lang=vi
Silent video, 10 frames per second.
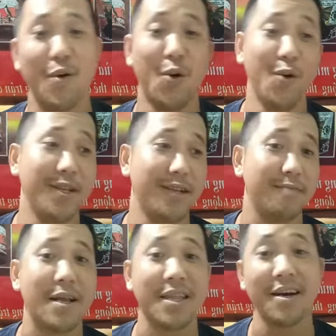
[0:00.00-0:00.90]
lúa thì
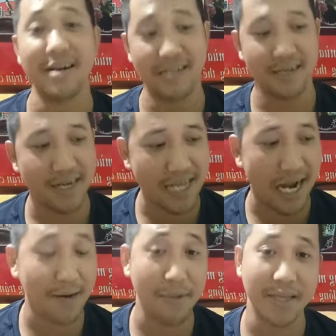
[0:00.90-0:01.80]
chúng ta chơi những cái
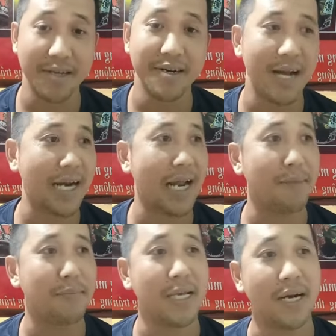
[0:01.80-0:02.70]
giải nó bình thường. Anh
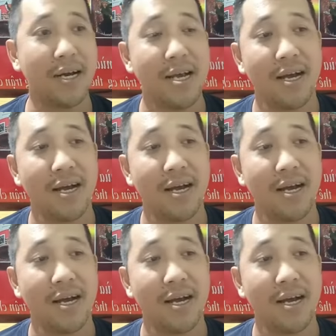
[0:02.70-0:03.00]
em giờ